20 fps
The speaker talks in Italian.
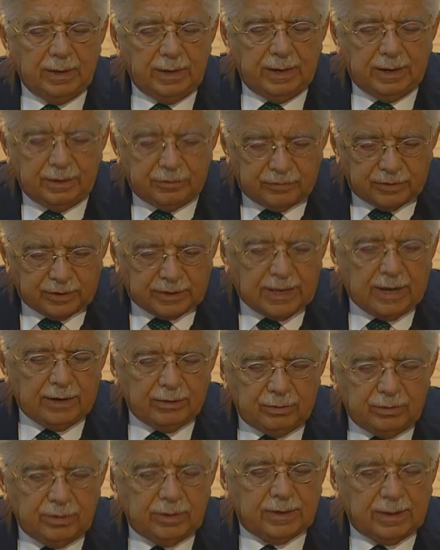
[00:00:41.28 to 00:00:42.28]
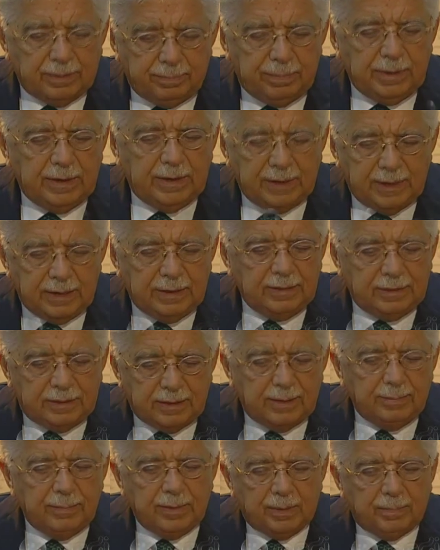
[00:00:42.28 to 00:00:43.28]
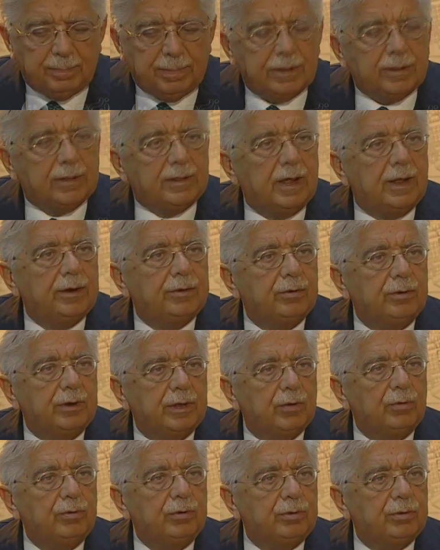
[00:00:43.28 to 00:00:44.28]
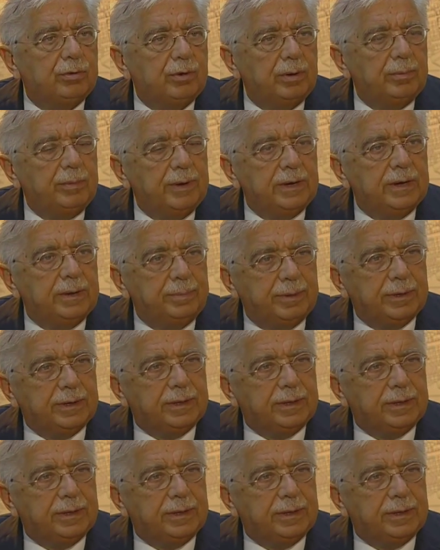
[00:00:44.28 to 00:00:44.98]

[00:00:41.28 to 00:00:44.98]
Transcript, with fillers: e cercando di stabilire insieme al passato dei condizionamenti per